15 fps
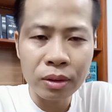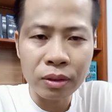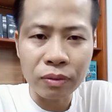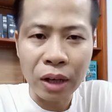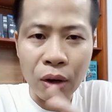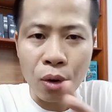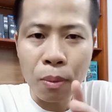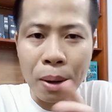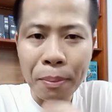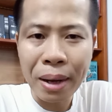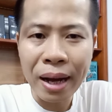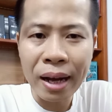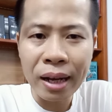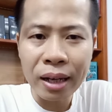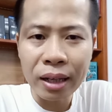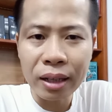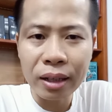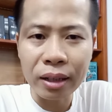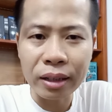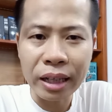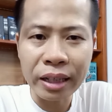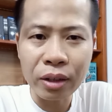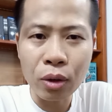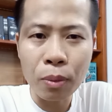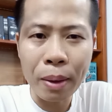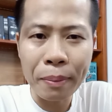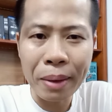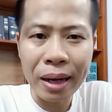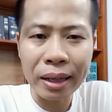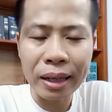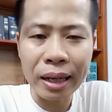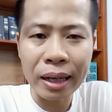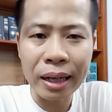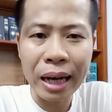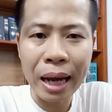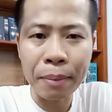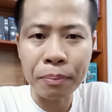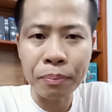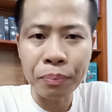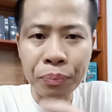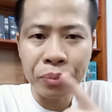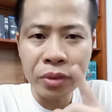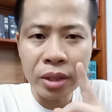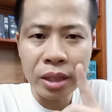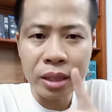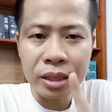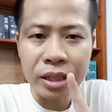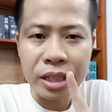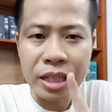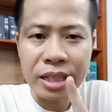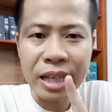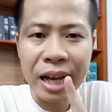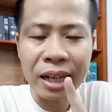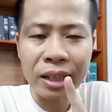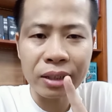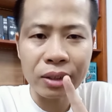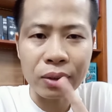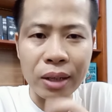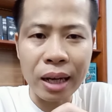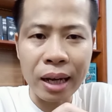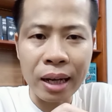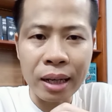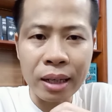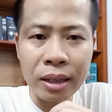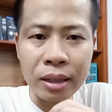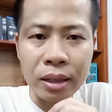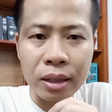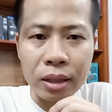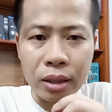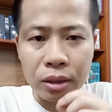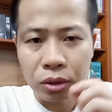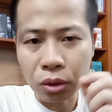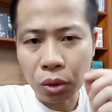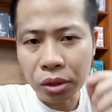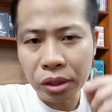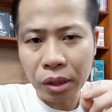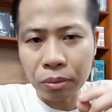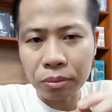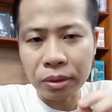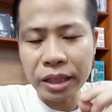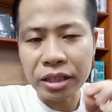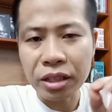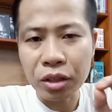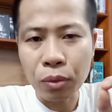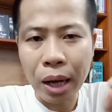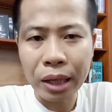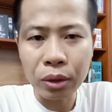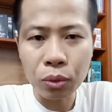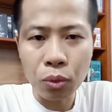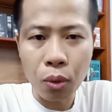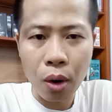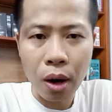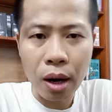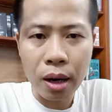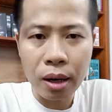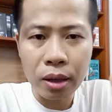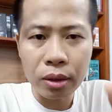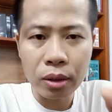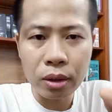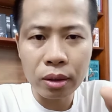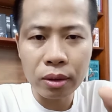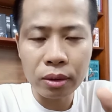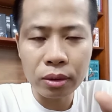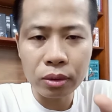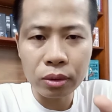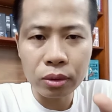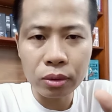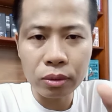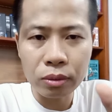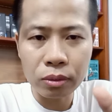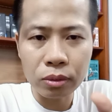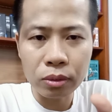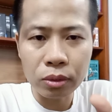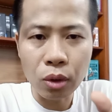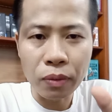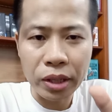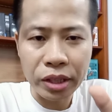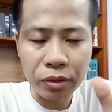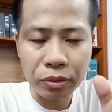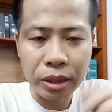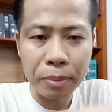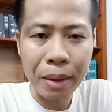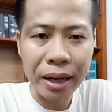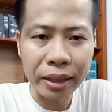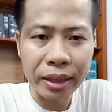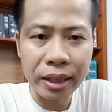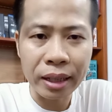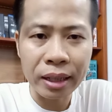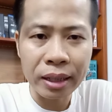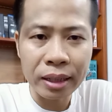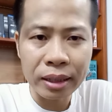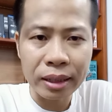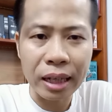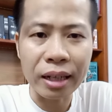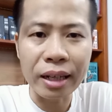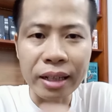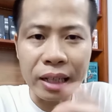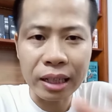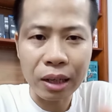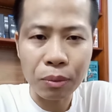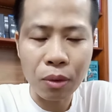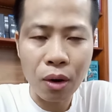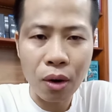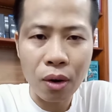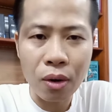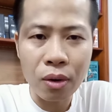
và Obama ở đây Obama đã làm chính xác đó là tôn trọng thế giới quan của đôi vợ chồng Nhật Bản kia đã lấy được lòng họ